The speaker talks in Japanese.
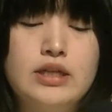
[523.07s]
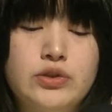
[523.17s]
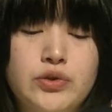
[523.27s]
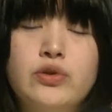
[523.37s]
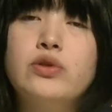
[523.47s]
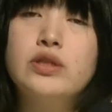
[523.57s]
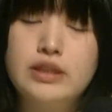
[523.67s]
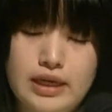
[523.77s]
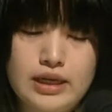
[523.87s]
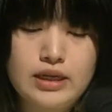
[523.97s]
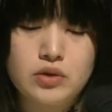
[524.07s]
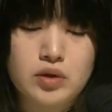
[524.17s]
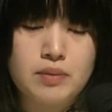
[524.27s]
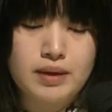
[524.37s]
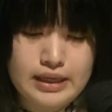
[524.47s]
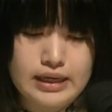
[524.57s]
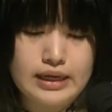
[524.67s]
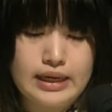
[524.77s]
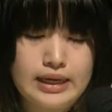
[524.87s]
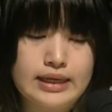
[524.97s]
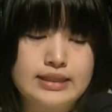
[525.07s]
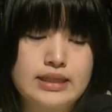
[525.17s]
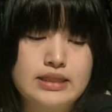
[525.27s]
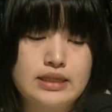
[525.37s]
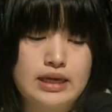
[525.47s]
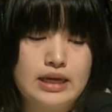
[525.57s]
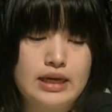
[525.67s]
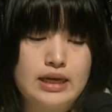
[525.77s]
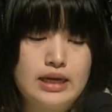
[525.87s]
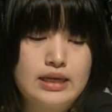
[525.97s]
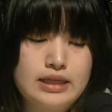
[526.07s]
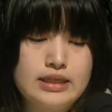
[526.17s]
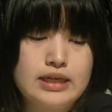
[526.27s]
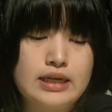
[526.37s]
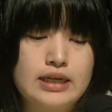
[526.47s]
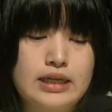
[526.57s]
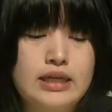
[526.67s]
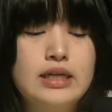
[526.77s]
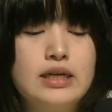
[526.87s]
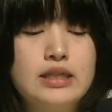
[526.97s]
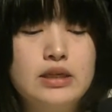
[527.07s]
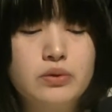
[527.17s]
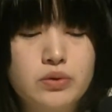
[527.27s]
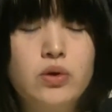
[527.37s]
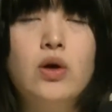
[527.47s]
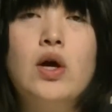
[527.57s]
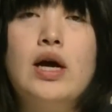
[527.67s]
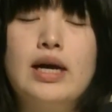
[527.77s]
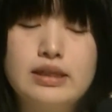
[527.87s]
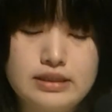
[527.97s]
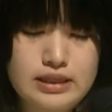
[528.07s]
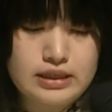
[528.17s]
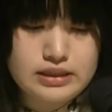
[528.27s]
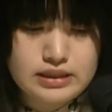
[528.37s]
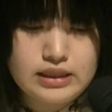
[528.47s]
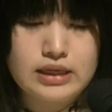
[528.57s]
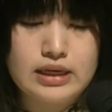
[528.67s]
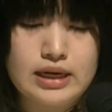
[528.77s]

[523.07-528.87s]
女優としてドラマや映画撮影に参加できなかったことを反省し、